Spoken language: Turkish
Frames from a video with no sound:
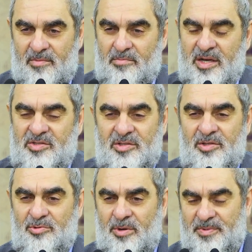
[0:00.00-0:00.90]

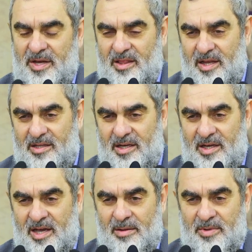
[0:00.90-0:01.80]
Bastığı topraklar da
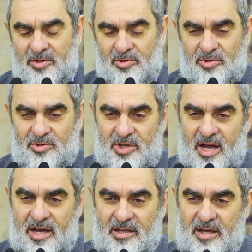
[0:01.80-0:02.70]
kıyamet günü
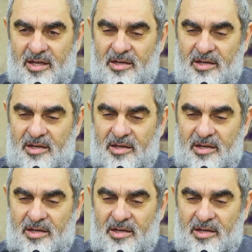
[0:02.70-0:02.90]
şahit.